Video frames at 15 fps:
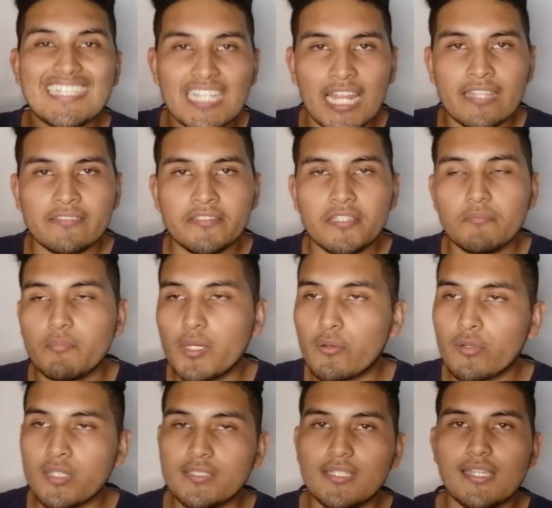grande, pero
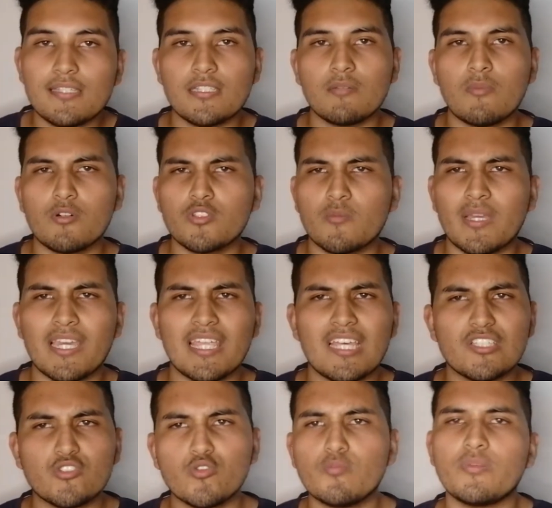aún así, este mouse me
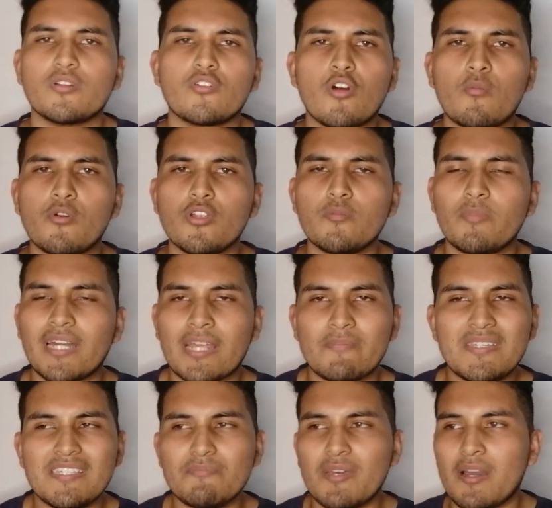queda súper cómodo y para
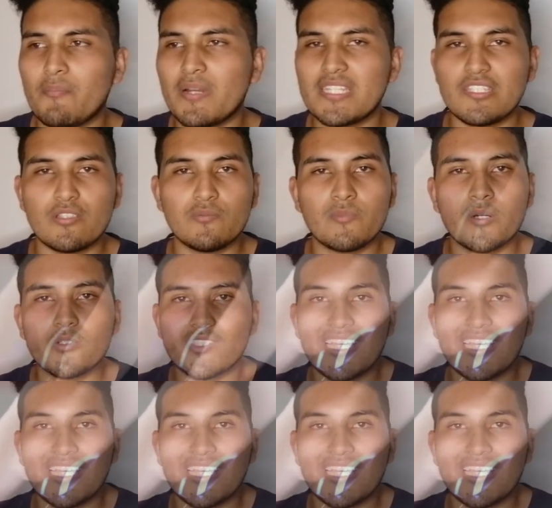mí me ha parecido un mouse